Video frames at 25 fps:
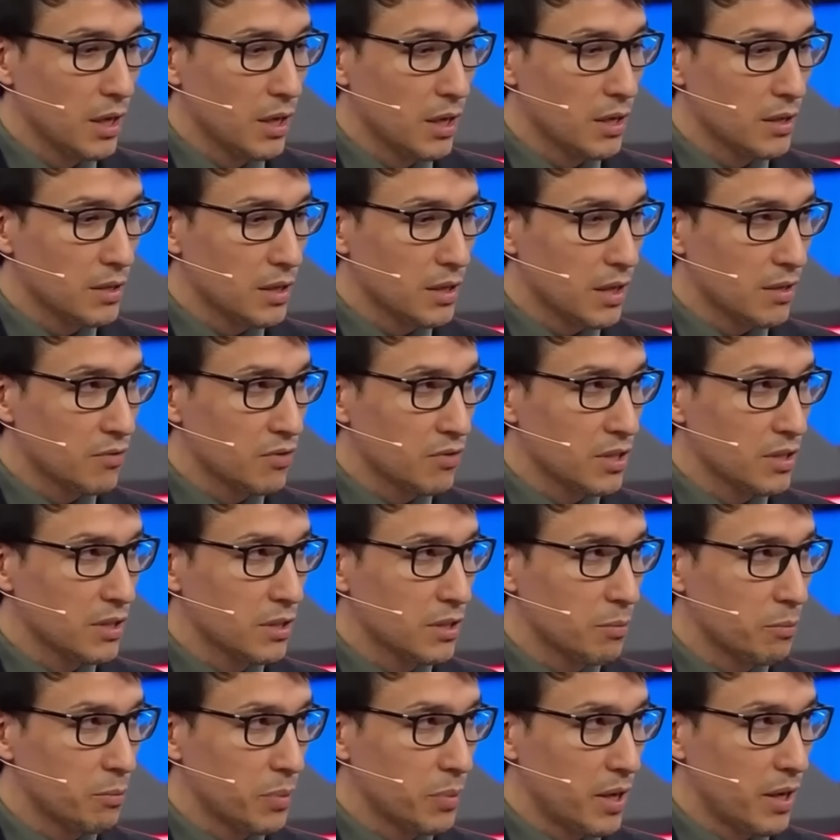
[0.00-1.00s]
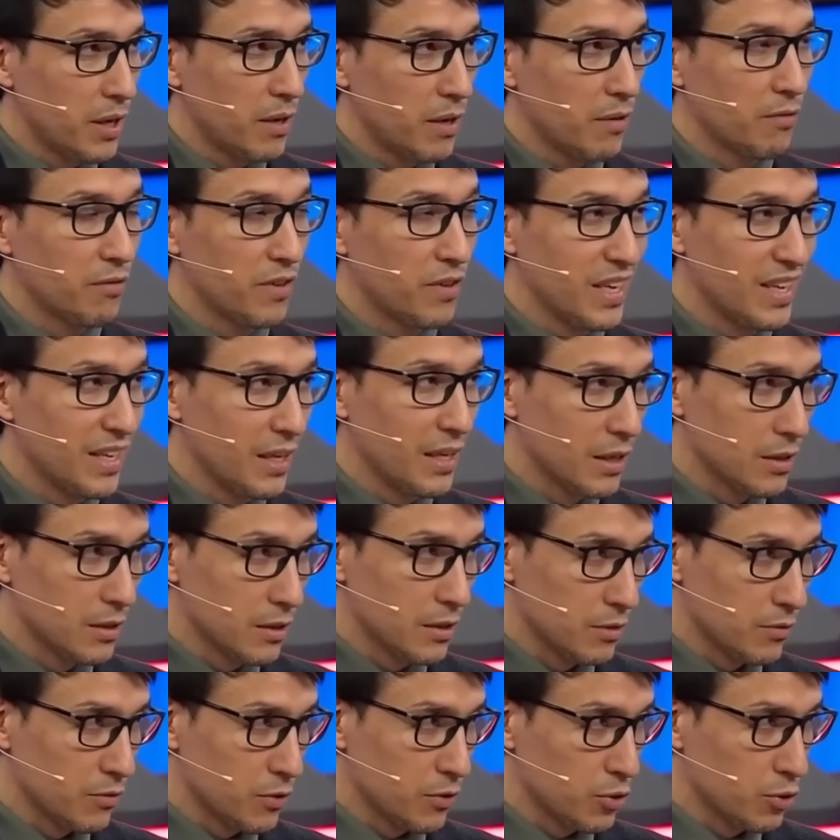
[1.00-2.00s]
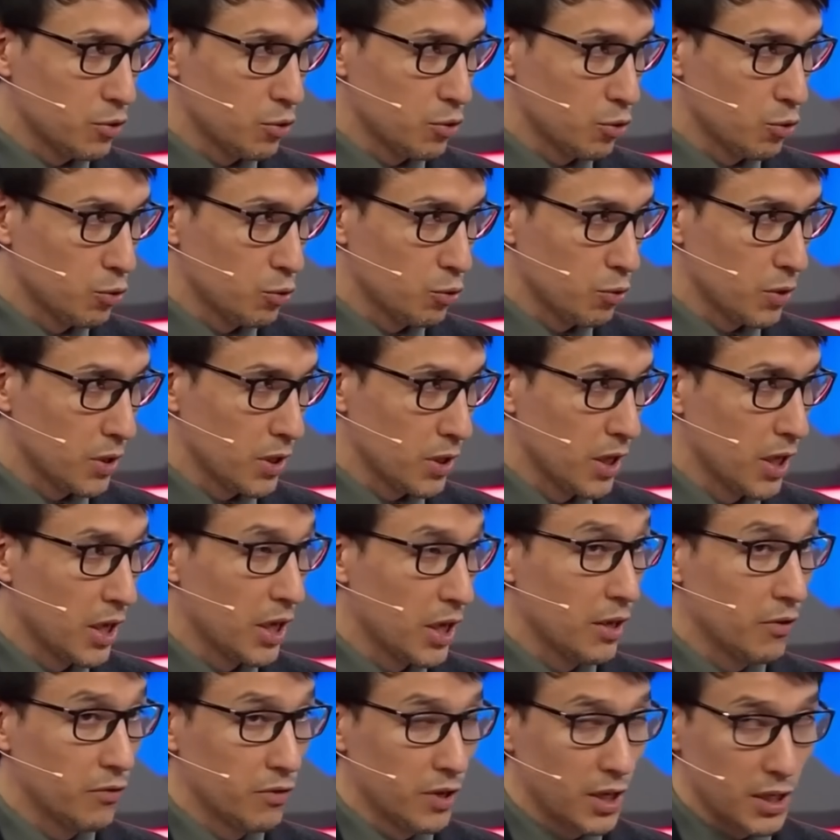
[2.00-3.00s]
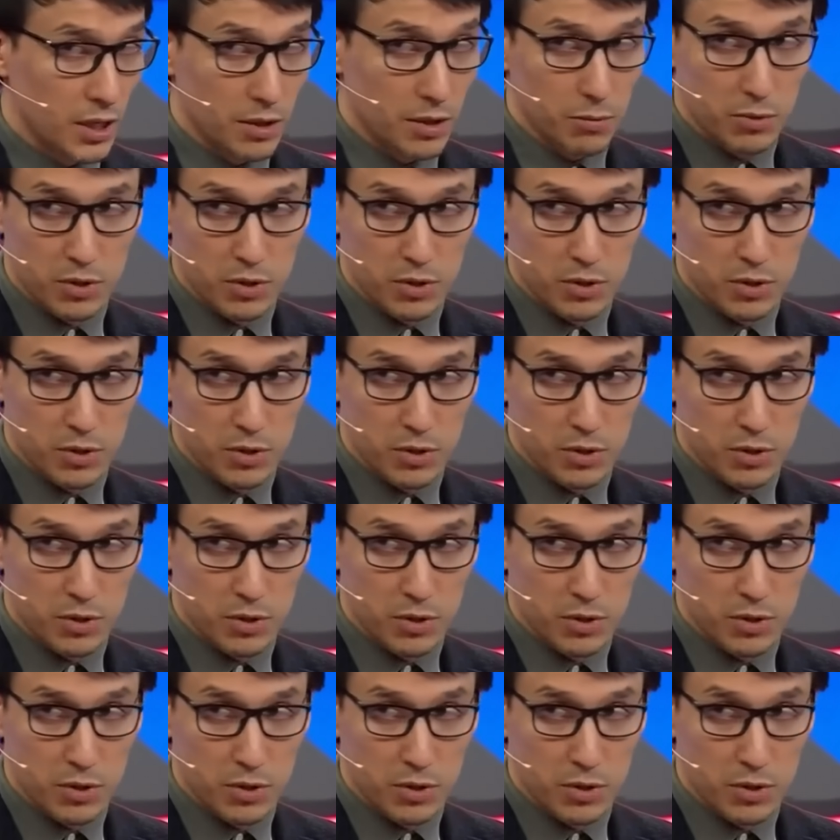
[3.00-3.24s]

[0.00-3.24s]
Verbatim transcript: и, соответственно, по военной инфраструктуре. И в этом